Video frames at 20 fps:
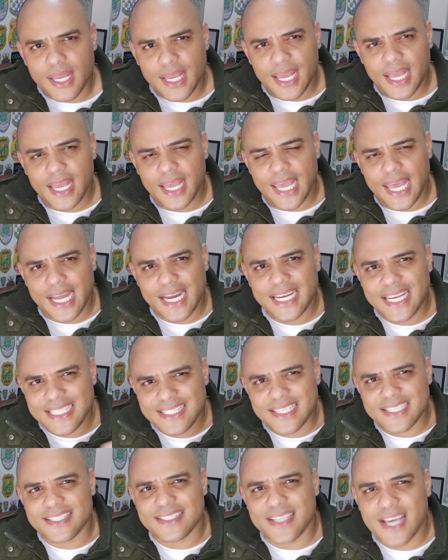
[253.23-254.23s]
é, era
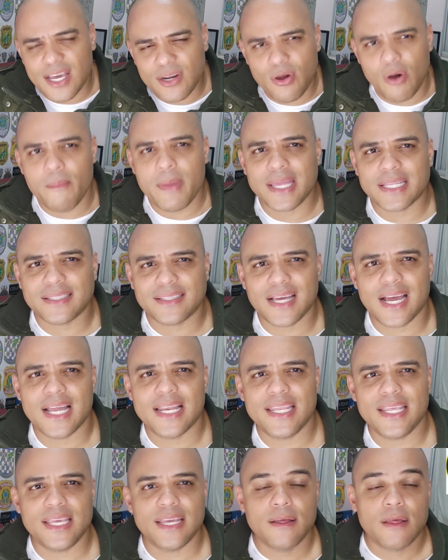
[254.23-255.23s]
necessário aumentar
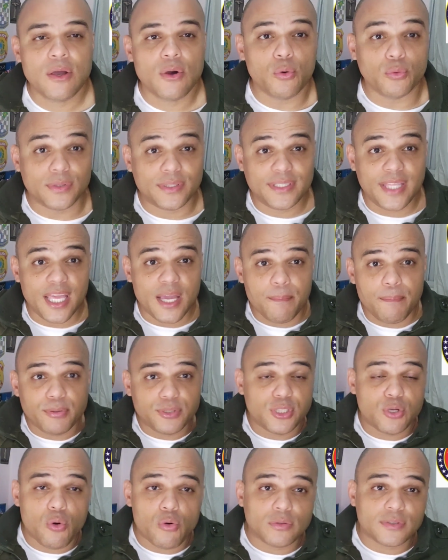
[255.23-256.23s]
ali o tempo
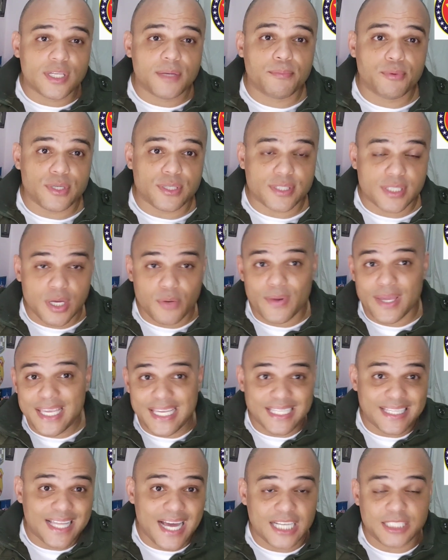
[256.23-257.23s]
de contribuição
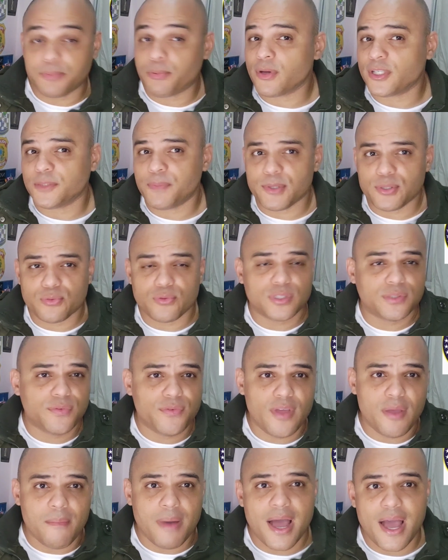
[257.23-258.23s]
em idade, porque as pessoas
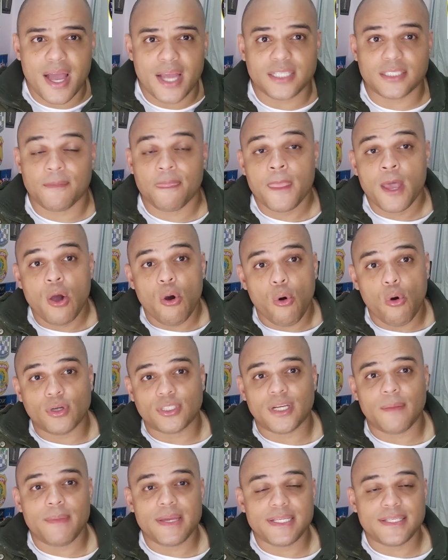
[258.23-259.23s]
vivem mais,
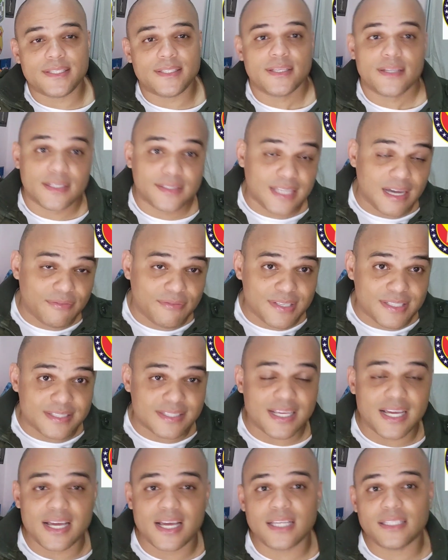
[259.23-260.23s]
hoje a medicina está
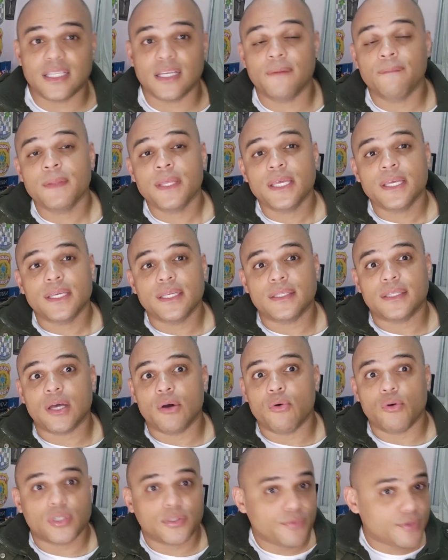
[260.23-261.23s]
avançada,
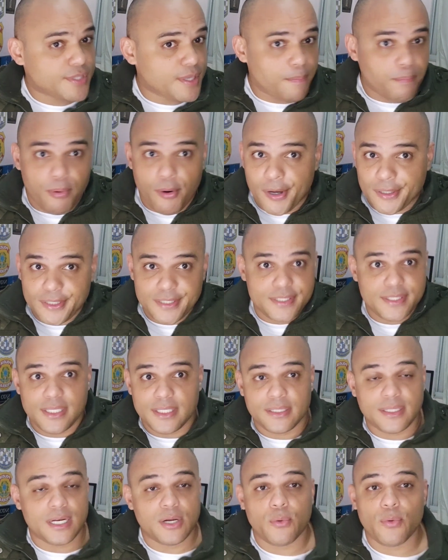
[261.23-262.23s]
então hoje você pode
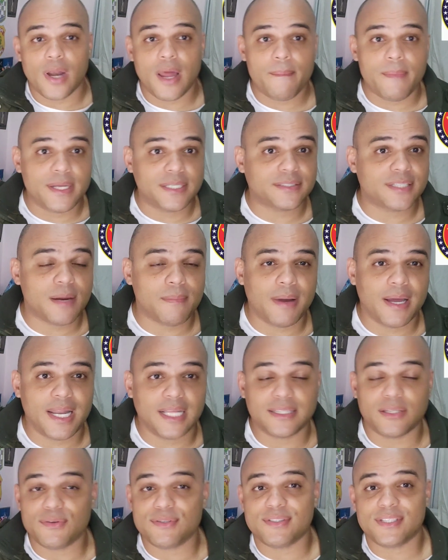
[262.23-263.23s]
sim tranquilamente
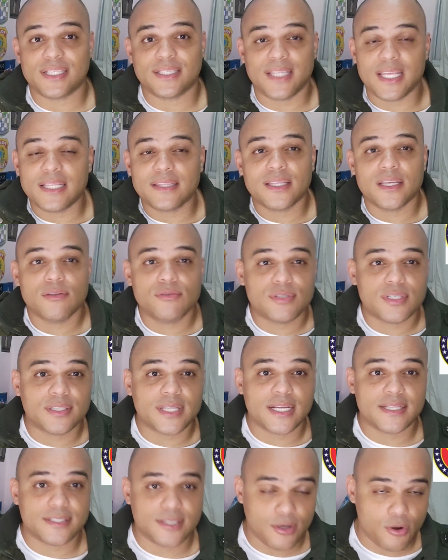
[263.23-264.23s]
trabalhar até os 70 anos de
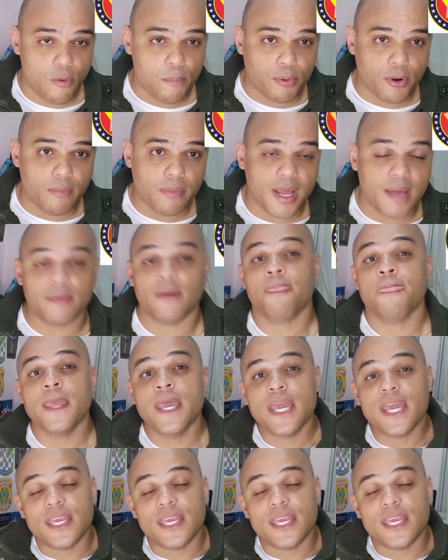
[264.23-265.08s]
idade sem nenhum problema.